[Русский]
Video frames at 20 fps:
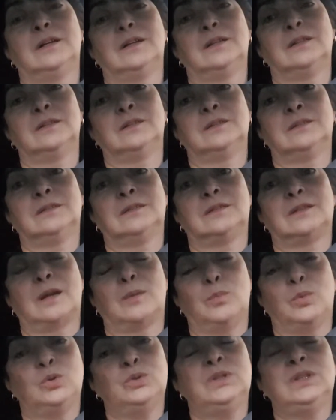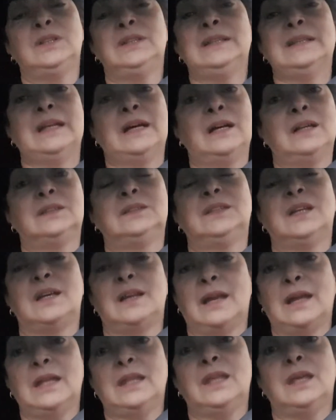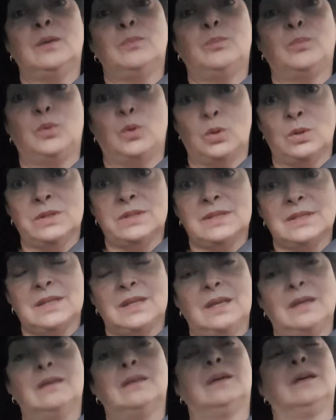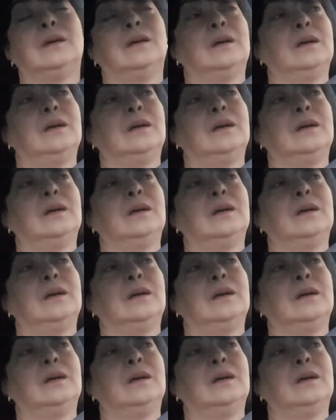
э, работать на Тарене польский,